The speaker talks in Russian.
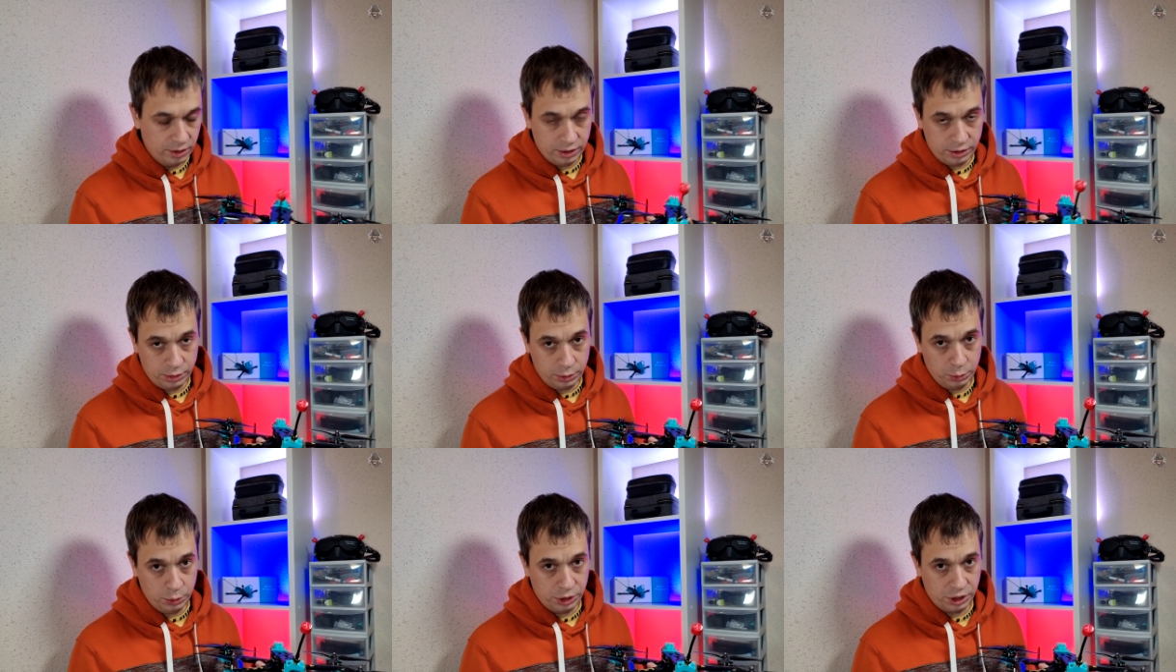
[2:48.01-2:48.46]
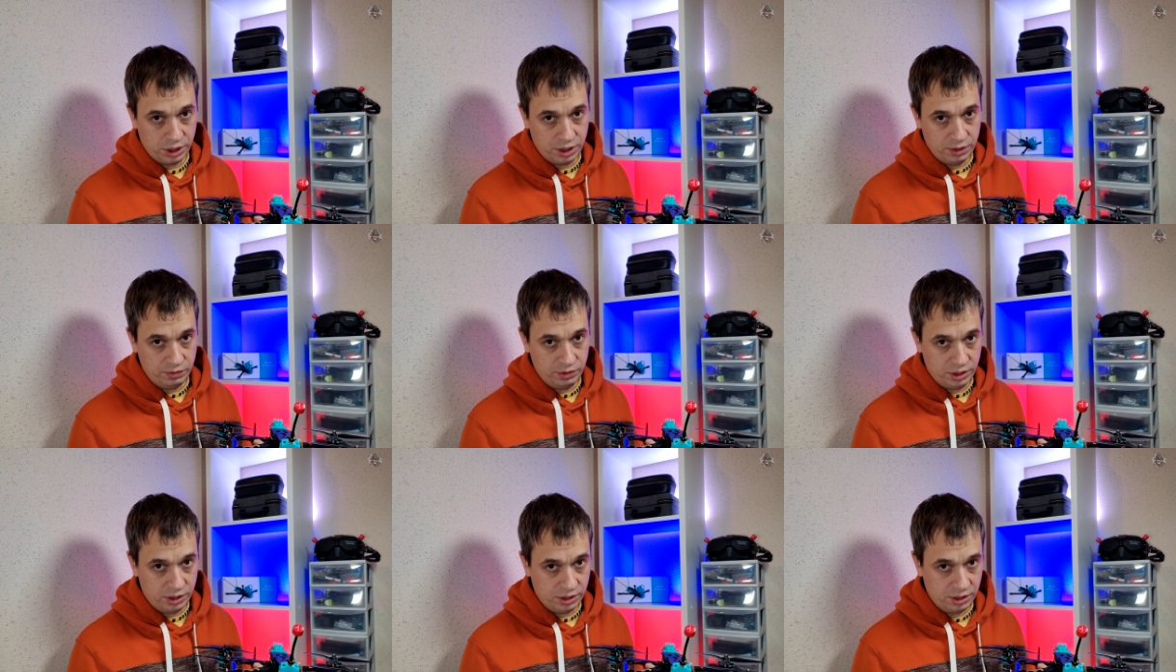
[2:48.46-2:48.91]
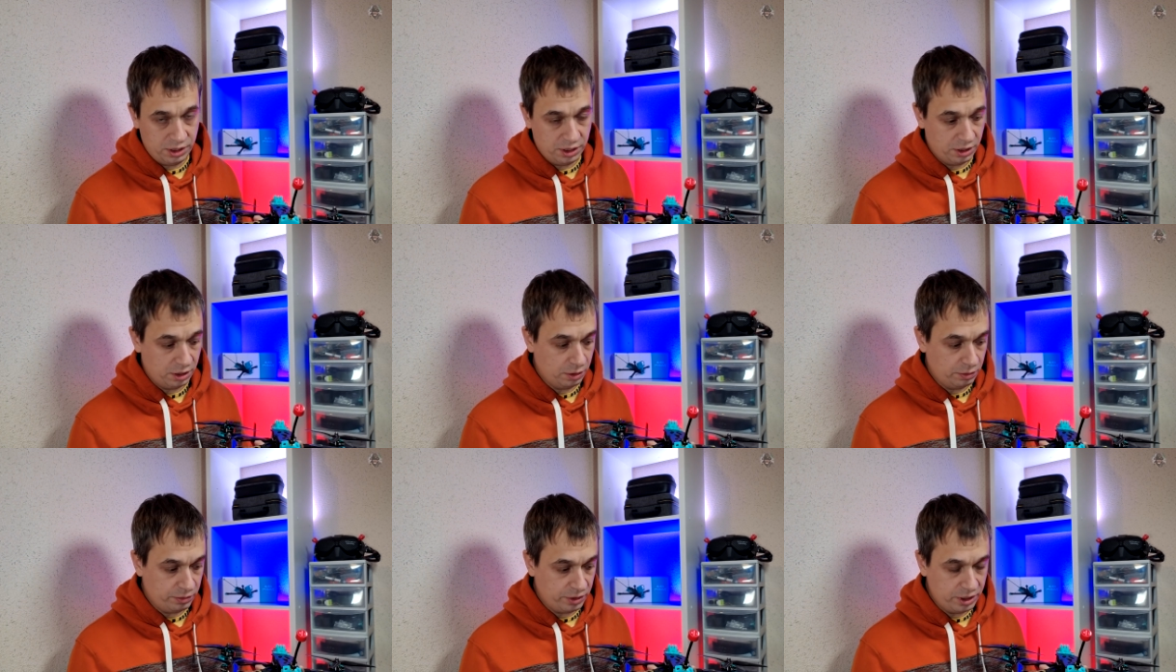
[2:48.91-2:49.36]
Настроечки все
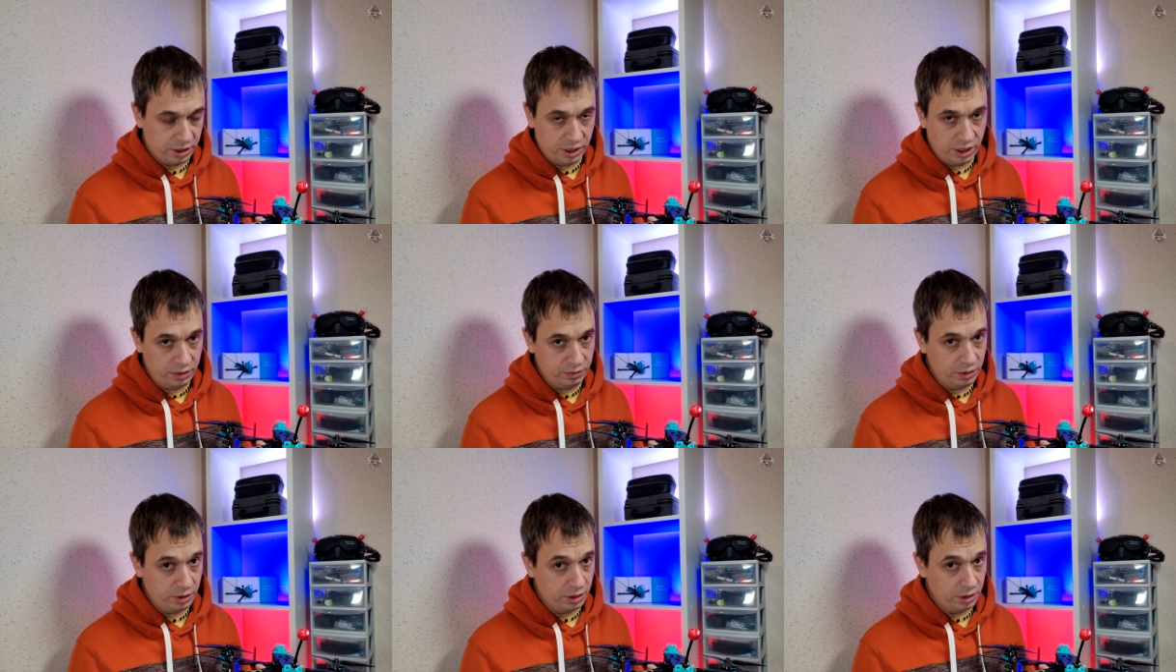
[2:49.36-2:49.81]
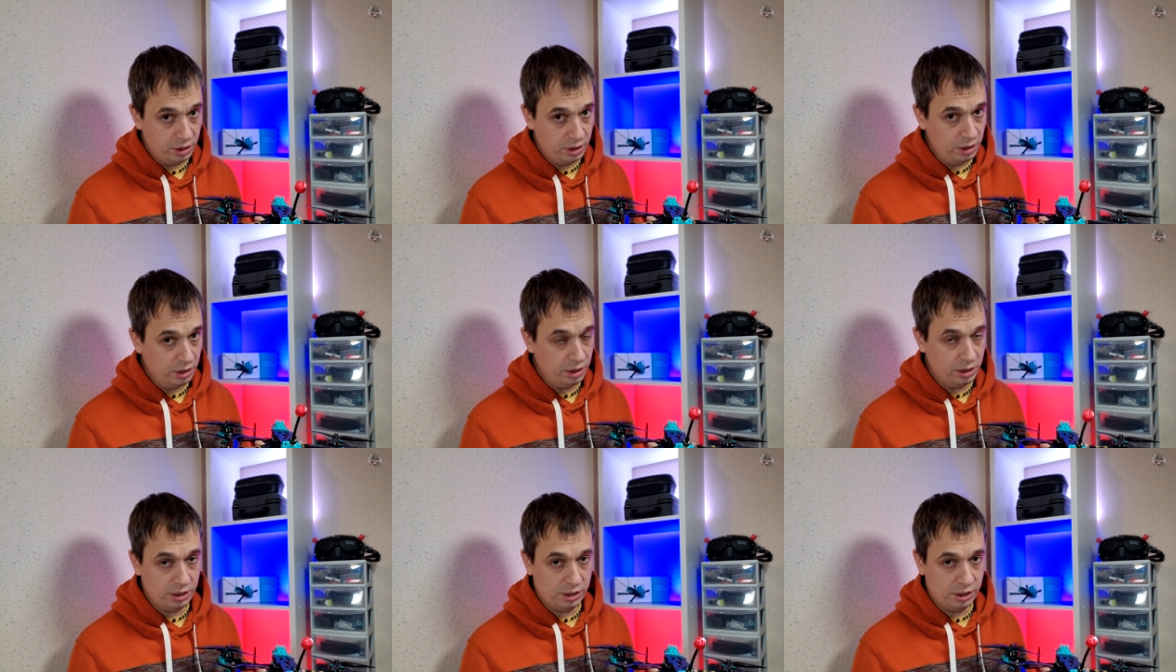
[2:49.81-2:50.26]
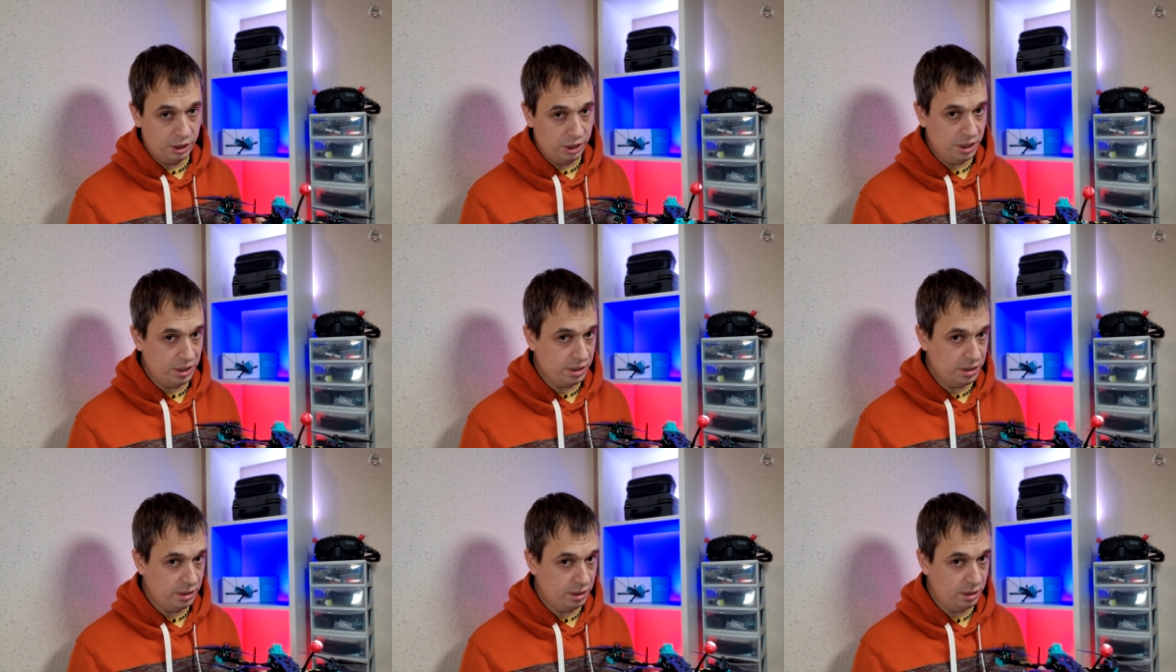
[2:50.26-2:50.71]
сделал в iNavi, и если
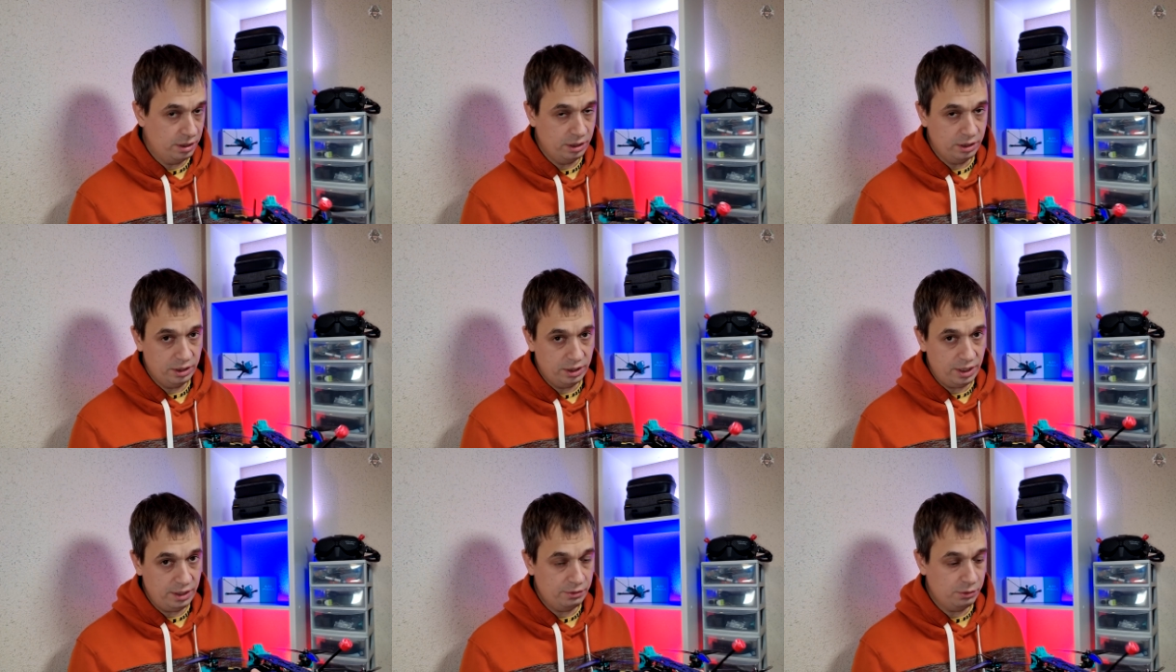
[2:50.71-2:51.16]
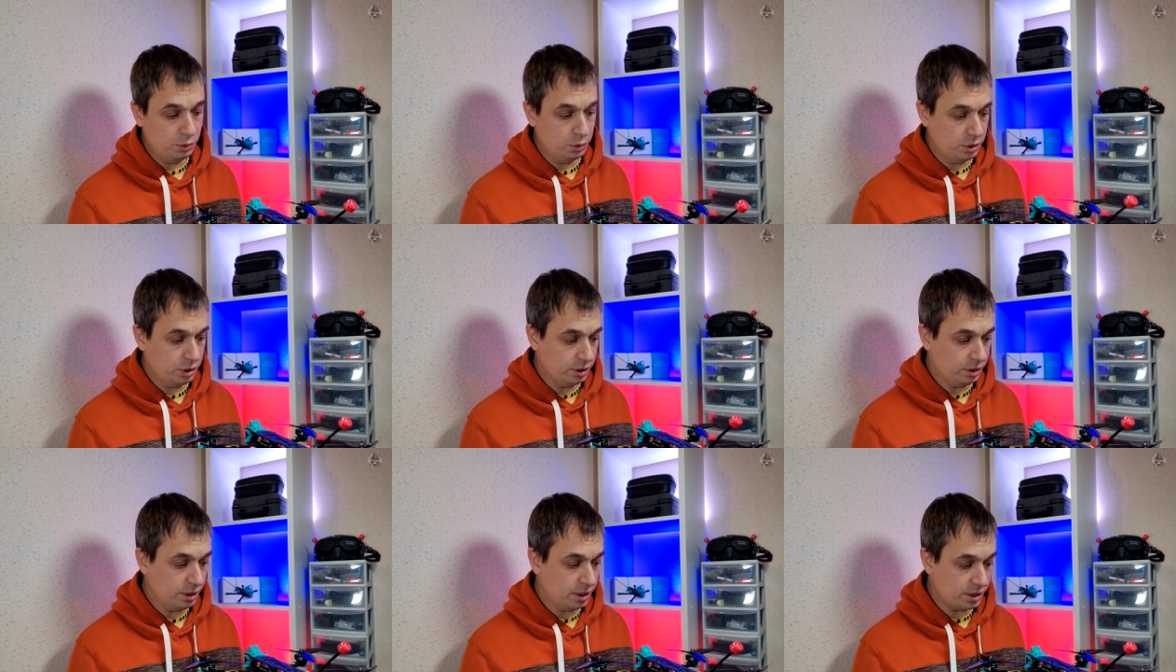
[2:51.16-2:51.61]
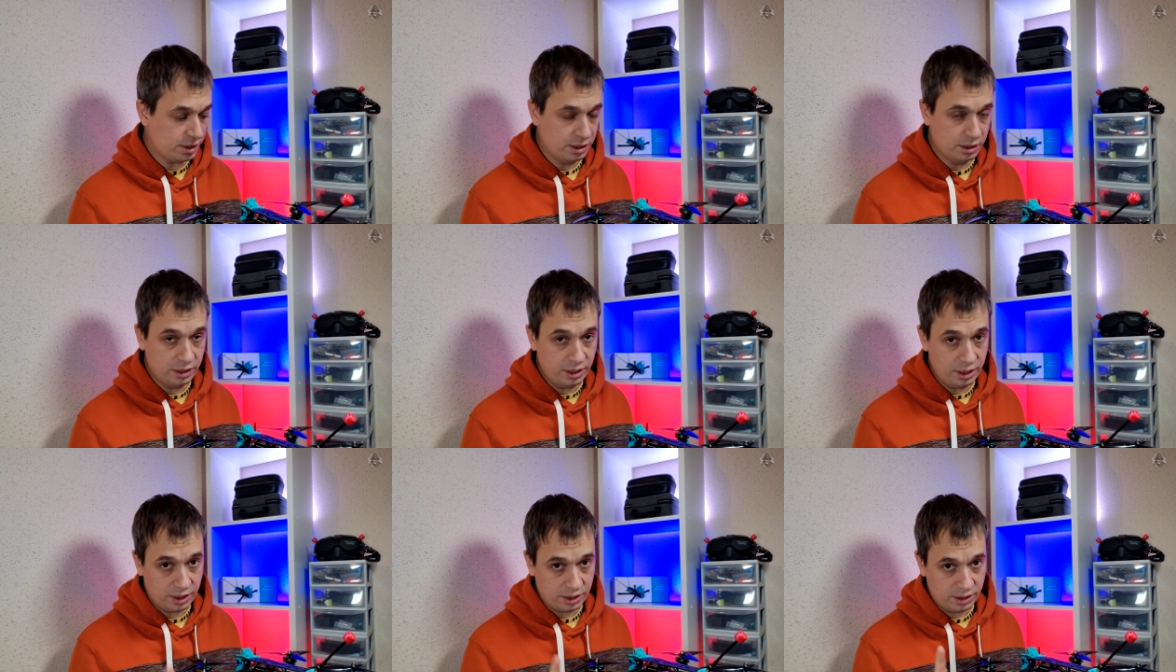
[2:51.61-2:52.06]
честно, летает все это
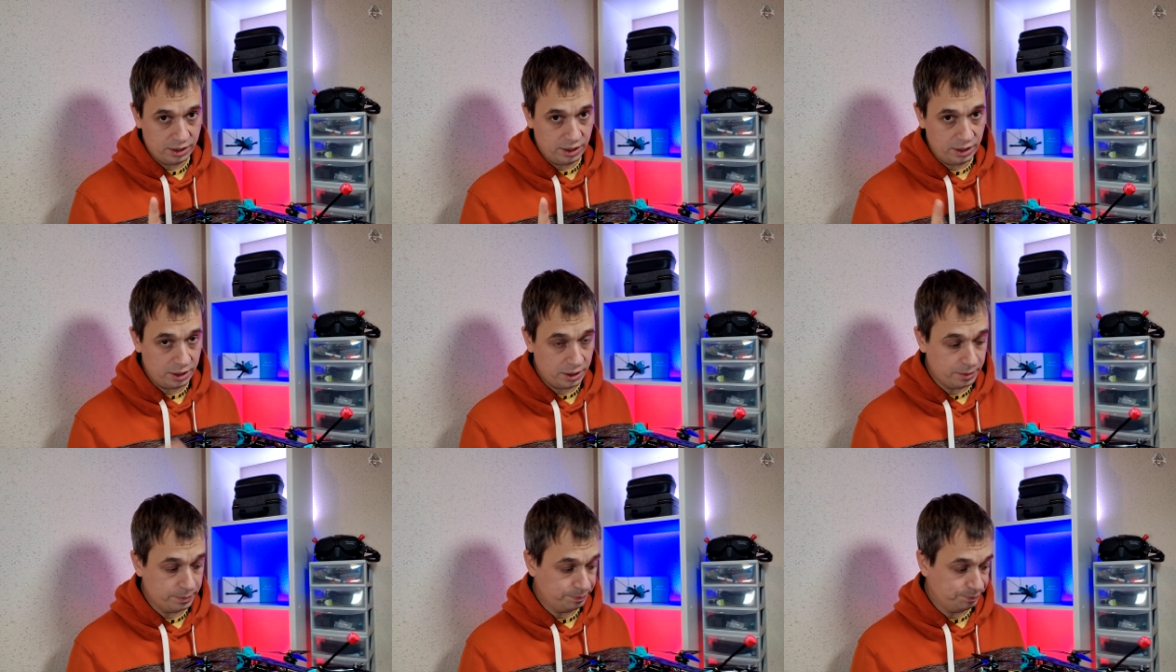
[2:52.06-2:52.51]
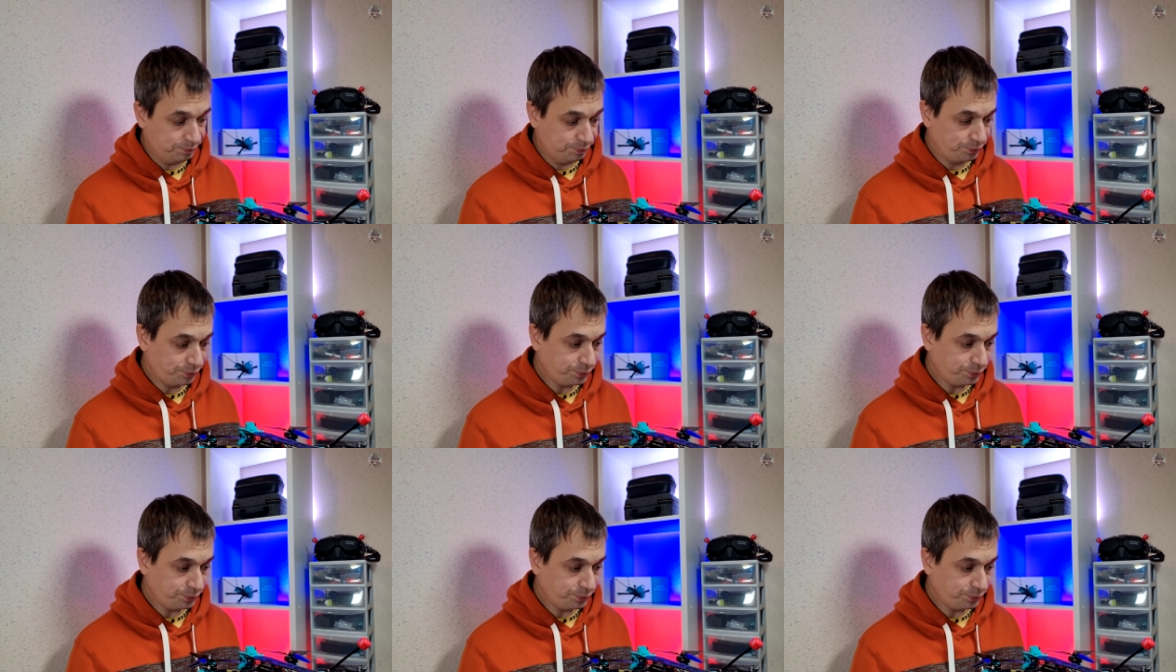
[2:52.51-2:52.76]
классно. Да, кстати,